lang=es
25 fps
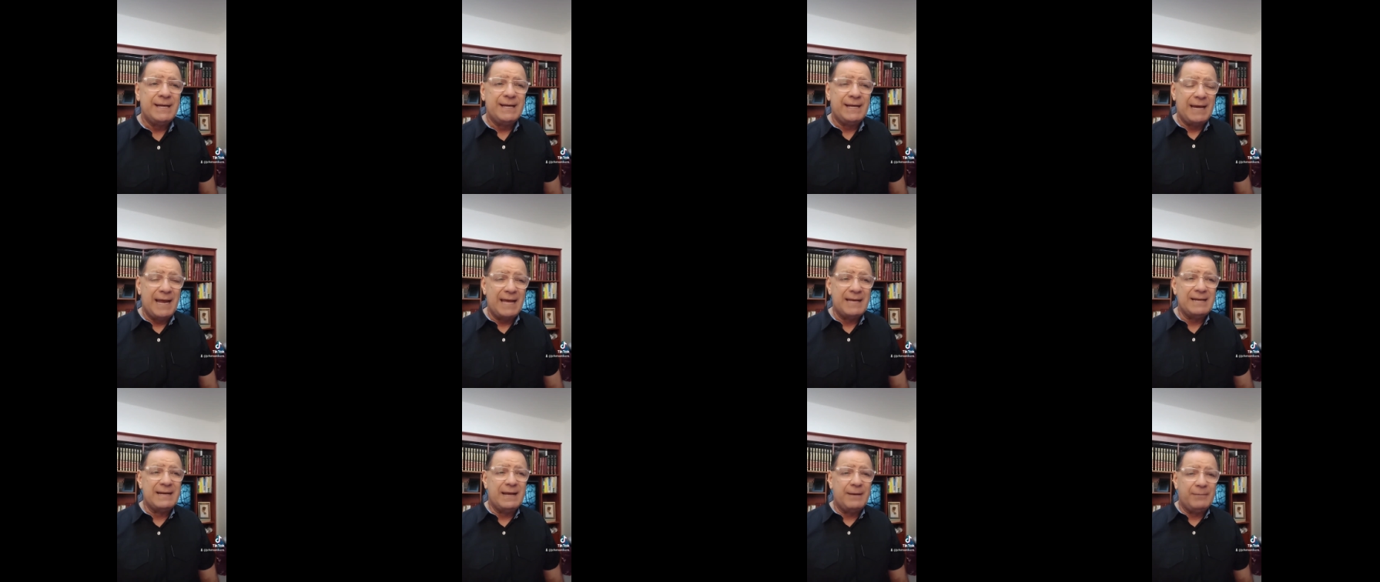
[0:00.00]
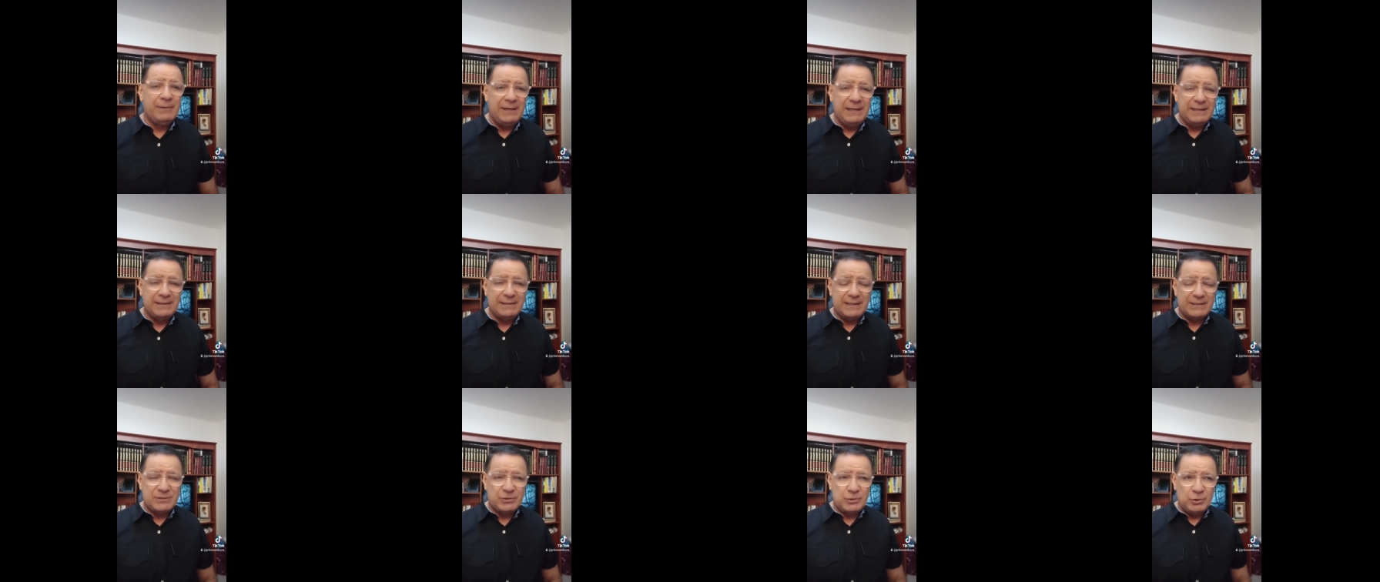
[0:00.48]
la
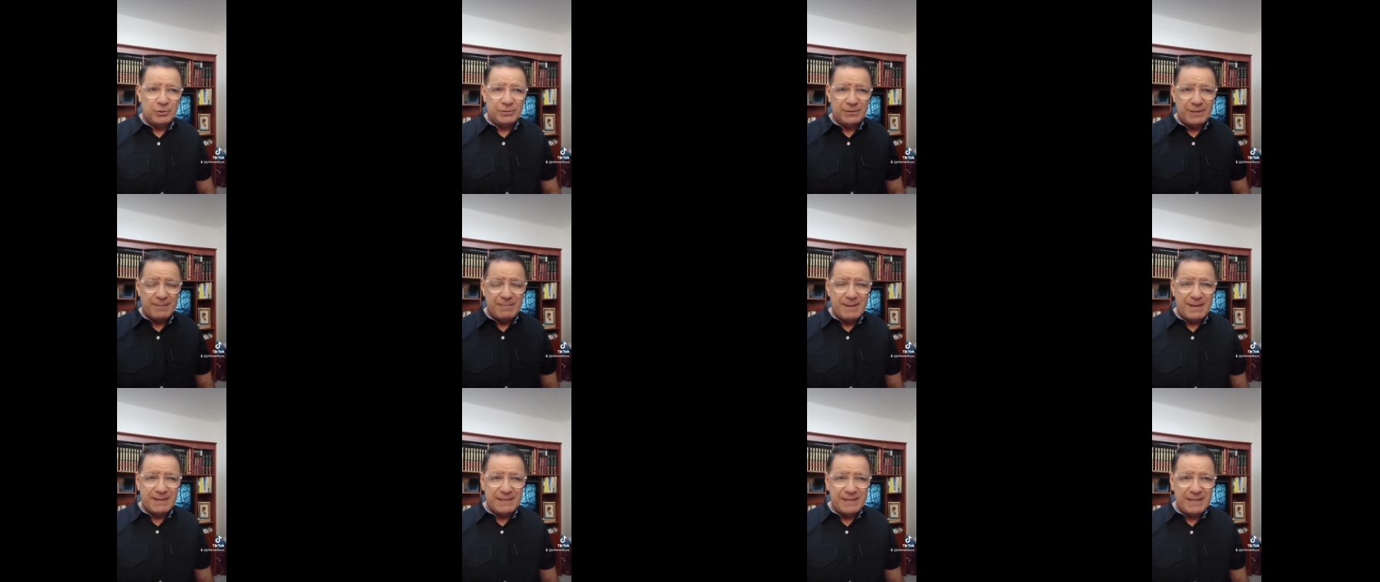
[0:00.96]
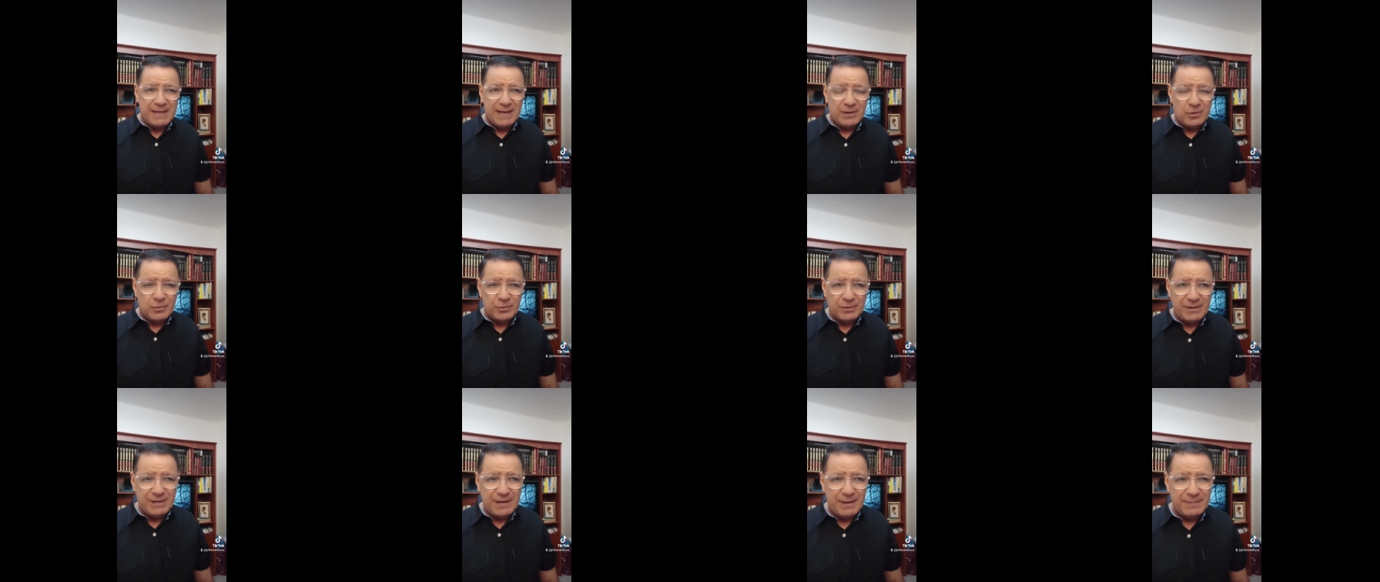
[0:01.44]
inhabilitación de María
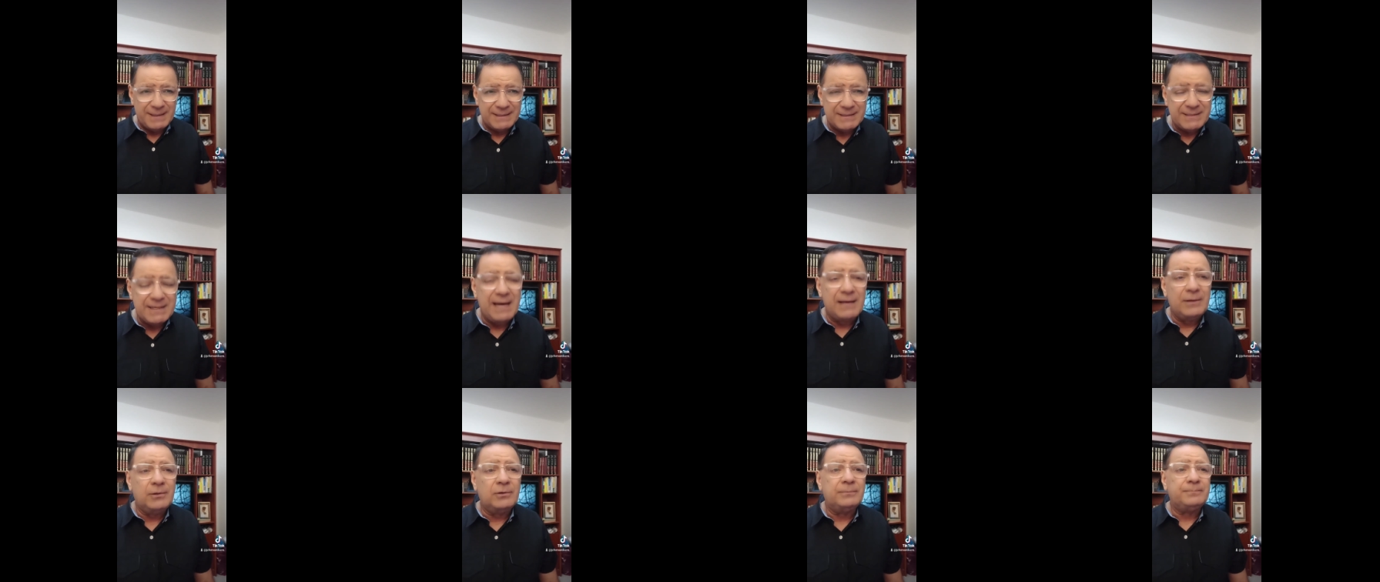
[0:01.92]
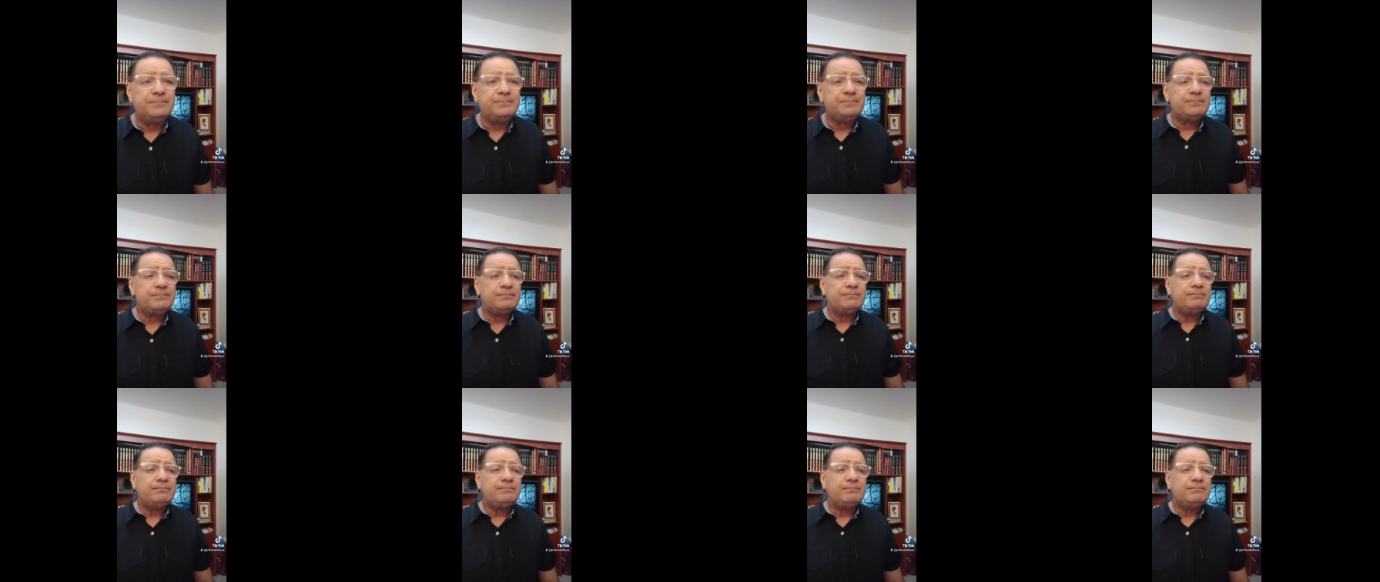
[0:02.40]
Corina Machado,